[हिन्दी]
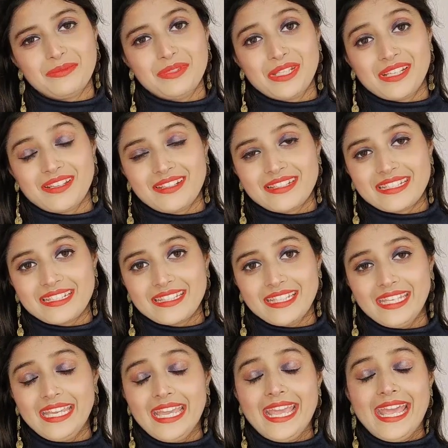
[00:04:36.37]
आप चेक कर सकते
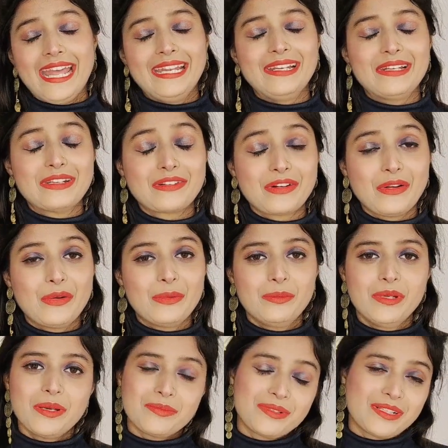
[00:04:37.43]
हैं एंड ट्रायल
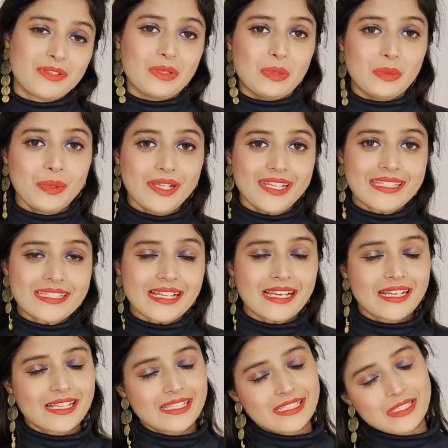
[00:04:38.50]
में आपको लुक कैसा
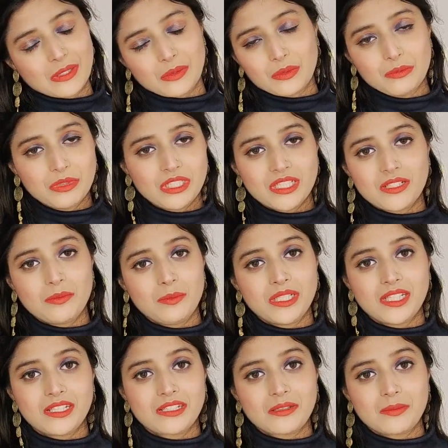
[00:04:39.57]
लगा ज़रूर मुझे कमेंट
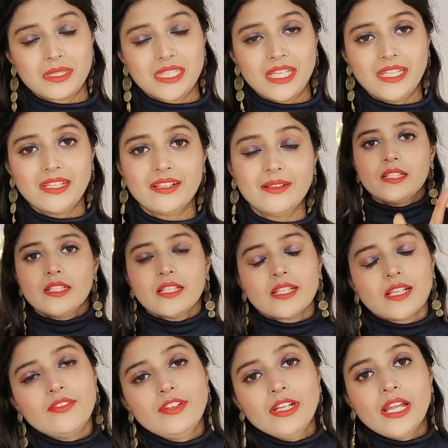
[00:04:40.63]
करके बताइएगा
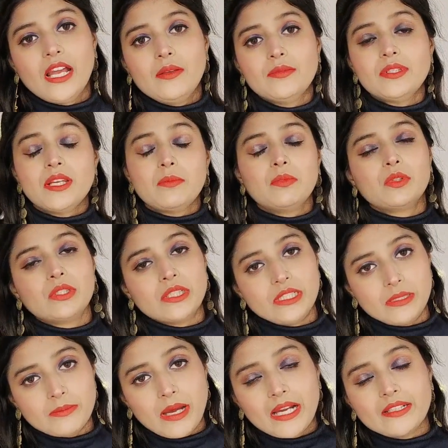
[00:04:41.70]
काफ़ी टाइम से आप लोग की
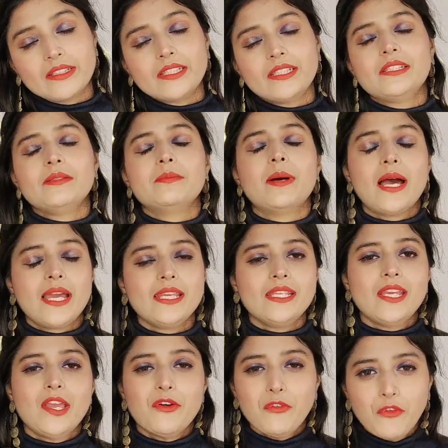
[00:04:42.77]
डिमांड थी कि भाई
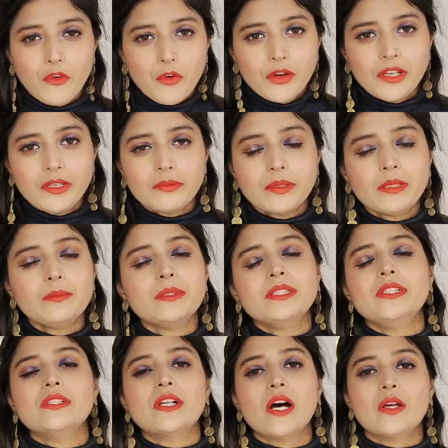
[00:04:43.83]
अफोर्डेबल में
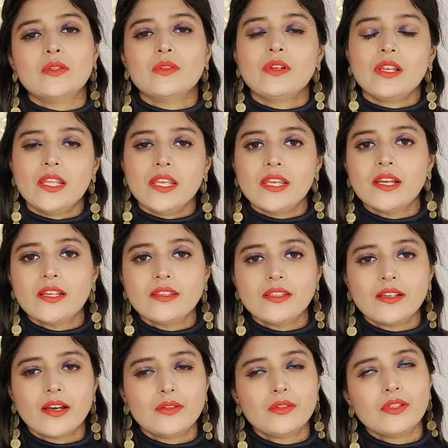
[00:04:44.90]
दिखा दो लहंगा
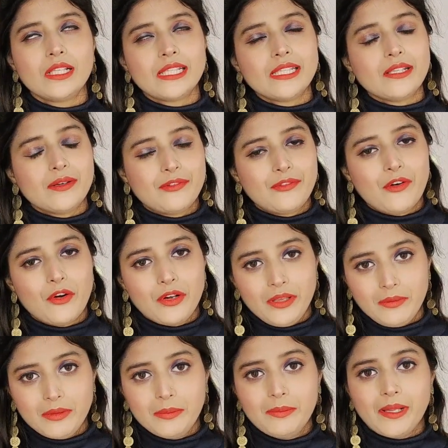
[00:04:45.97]
दिखा दो लेकिन
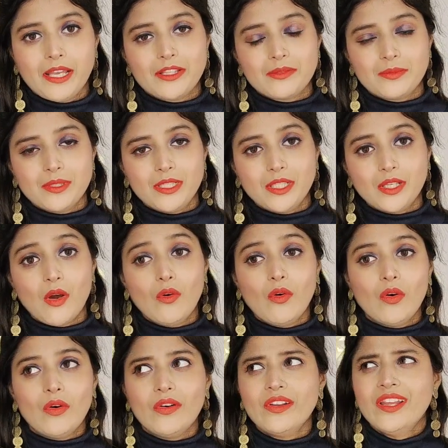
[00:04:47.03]
अफोर्डेबल प्राइस में दिखाओ
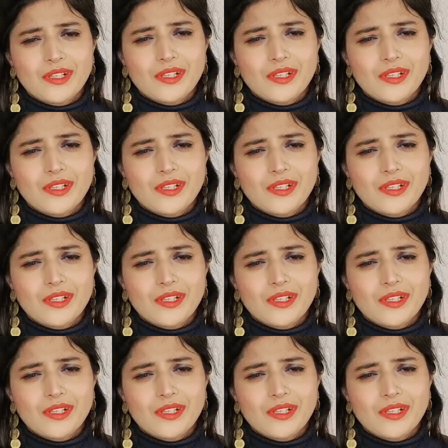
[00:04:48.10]
और